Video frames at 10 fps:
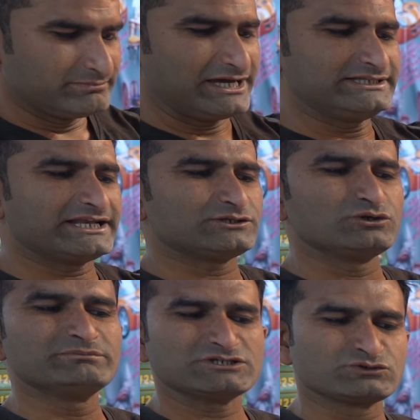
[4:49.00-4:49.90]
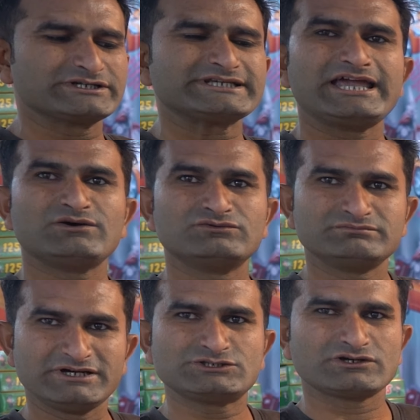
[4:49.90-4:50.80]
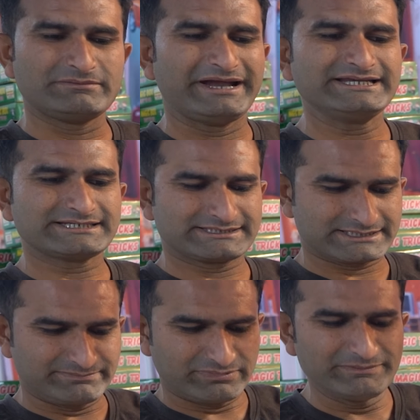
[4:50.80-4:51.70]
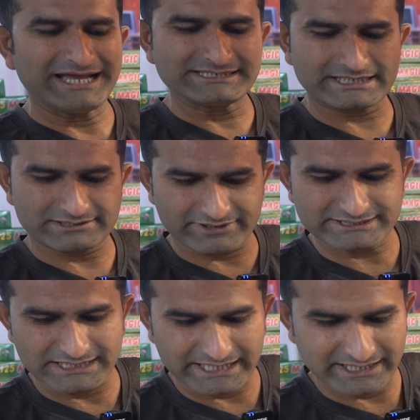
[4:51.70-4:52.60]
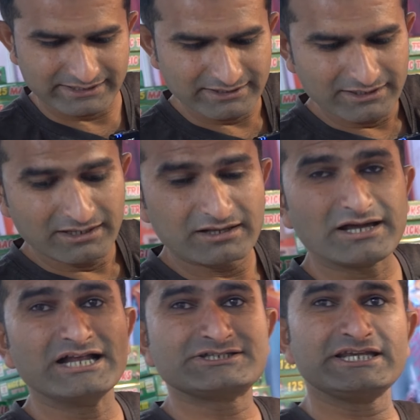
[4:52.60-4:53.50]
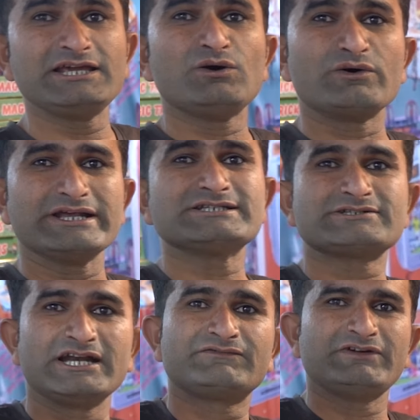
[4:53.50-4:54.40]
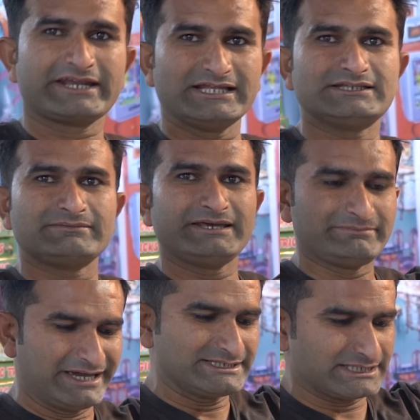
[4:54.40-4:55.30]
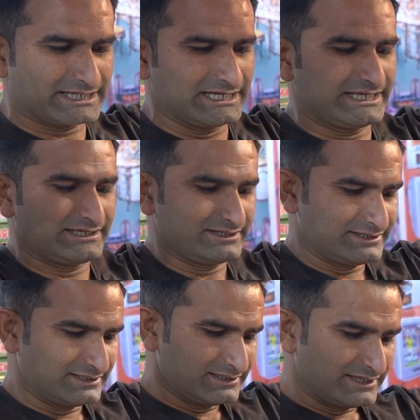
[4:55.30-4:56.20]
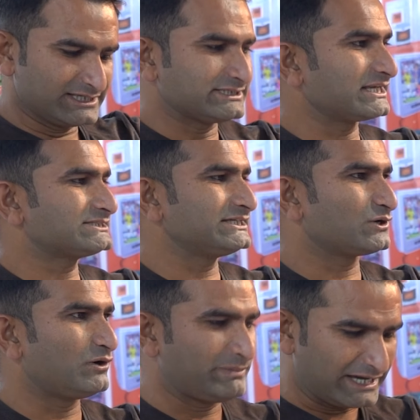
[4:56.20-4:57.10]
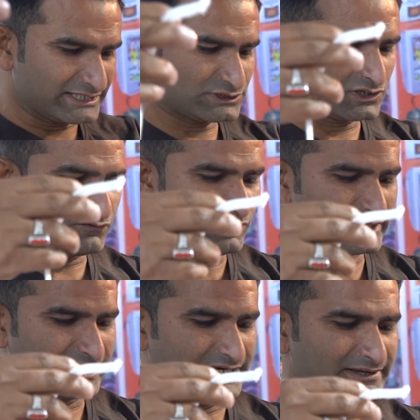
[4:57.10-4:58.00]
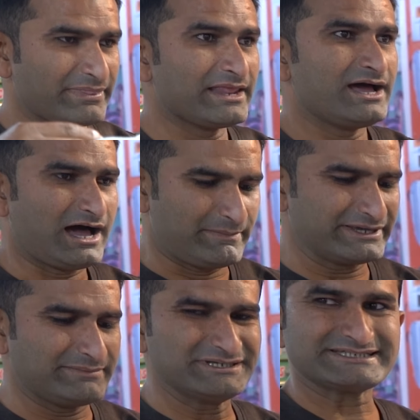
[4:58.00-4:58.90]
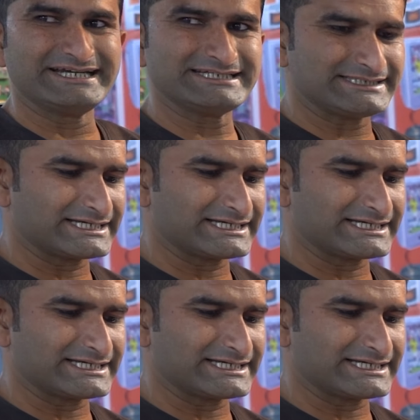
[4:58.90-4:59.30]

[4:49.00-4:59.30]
मैं देहरादून मसूरी से आया हूँ बच्चों का माइंड मैजिक ट्रिक्स लेके रांची ऑरेंज स्टेट फेयर के अंदर में मैजिक के लिए जैसे रस्सी और वो पैर रस्सी को फोल्ड करना अब भैया अभी सेंटी से